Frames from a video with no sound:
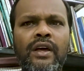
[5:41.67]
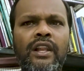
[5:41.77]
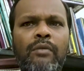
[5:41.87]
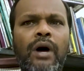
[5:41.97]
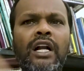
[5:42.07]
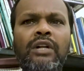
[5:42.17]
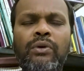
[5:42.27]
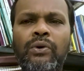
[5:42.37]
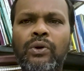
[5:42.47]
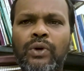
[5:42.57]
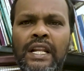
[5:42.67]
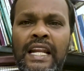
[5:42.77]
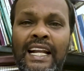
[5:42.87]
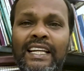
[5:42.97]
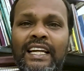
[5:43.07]
நம் ஆண்டவரோடு கூட
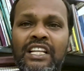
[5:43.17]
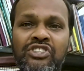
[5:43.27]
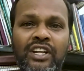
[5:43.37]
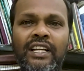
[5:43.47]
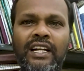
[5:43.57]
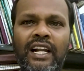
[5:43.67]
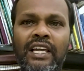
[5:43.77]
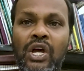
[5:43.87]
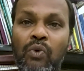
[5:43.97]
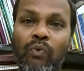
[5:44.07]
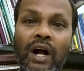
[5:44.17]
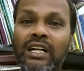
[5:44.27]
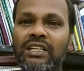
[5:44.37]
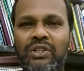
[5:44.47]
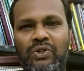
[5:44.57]
நடக்கிற ஜனங்களை
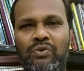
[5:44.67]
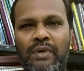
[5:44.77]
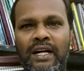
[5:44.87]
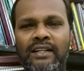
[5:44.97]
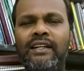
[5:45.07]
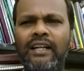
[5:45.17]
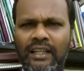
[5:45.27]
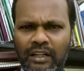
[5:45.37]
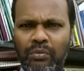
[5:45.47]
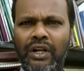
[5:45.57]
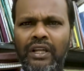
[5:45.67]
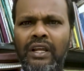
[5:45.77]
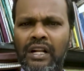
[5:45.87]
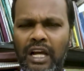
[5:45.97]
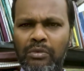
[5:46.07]
வாழ்கிறோமா நம்முடைய
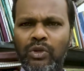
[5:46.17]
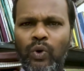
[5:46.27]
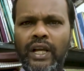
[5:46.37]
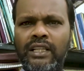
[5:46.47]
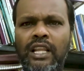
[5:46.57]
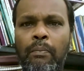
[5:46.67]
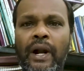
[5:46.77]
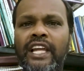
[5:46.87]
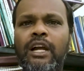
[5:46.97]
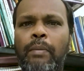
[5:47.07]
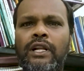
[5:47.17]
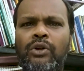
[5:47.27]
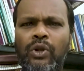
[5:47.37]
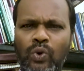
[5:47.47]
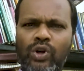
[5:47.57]
நாம் இந்த உலகத்தில்
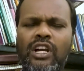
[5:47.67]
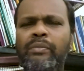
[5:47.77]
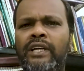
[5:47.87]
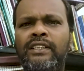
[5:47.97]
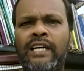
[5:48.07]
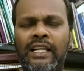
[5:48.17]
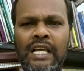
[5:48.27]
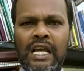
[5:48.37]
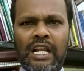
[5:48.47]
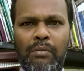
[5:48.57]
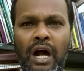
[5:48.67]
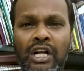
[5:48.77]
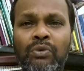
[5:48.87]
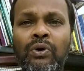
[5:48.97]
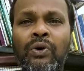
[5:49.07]
படைக்கப்பட்டதோட நோக்கமே அதுதான் நாம்
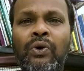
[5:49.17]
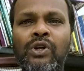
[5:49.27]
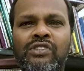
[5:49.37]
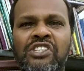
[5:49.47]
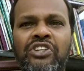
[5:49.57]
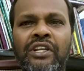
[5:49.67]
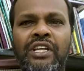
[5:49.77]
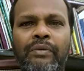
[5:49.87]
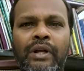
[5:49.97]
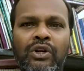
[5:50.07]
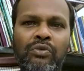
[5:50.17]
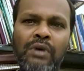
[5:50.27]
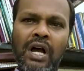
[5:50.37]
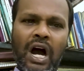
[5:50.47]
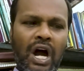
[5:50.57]
ஆண்டவரோடு சஞ்சரிக்க வேண்டும்
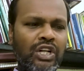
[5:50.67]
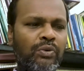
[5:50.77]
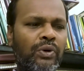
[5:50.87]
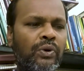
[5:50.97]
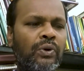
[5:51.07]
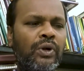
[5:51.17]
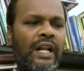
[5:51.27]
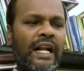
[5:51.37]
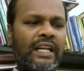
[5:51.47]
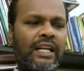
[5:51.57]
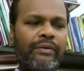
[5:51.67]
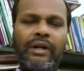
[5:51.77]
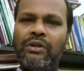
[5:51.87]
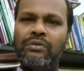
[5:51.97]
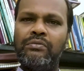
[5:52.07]
ஆண்டவரோடு நடக்க
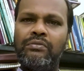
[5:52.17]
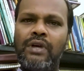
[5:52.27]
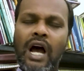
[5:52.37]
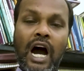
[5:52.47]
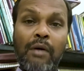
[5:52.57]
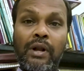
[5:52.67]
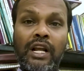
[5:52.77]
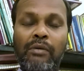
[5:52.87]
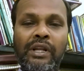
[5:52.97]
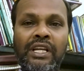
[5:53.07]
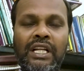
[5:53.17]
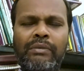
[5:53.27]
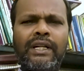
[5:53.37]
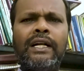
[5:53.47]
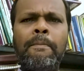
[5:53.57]
வேண்டும் அவர்கள் நீங்கள்
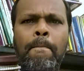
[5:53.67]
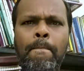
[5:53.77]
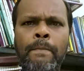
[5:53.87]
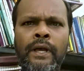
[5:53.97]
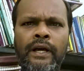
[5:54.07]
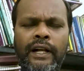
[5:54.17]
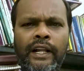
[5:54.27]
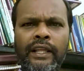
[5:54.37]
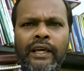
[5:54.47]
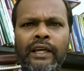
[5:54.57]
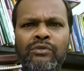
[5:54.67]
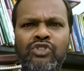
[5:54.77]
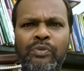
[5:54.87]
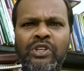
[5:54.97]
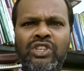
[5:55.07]
அவர்கள் நெடுநேரம்
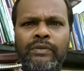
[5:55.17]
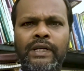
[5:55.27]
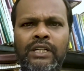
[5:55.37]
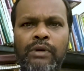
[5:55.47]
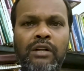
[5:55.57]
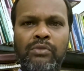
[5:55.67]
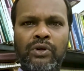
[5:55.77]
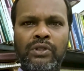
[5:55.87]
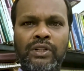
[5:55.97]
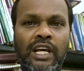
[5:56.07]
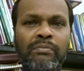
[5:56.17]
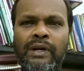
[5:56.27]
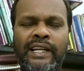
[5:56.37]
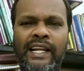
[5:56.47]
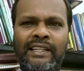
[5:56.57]
ஜெபித்து விட்டு வரும் பொழுது
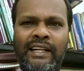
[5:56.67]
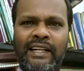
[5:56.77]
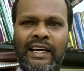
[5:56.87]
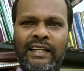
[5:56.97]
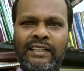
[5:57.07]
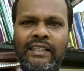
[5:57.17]
நண்பர் கேட்கின்றார்